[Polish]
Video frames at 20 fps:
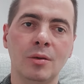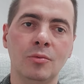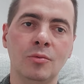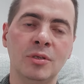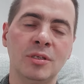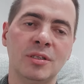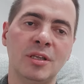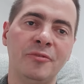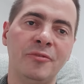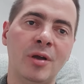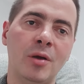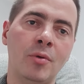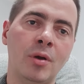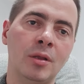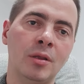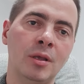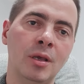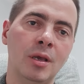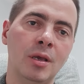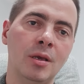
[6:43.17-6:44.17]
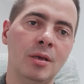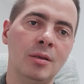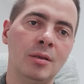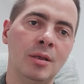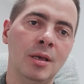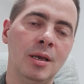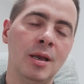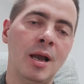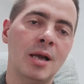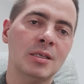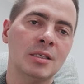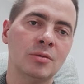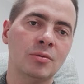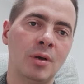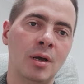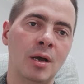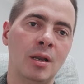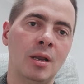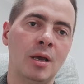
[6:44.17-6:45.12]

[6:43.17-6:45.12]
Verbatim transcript: ustawała, nie, nie gasła,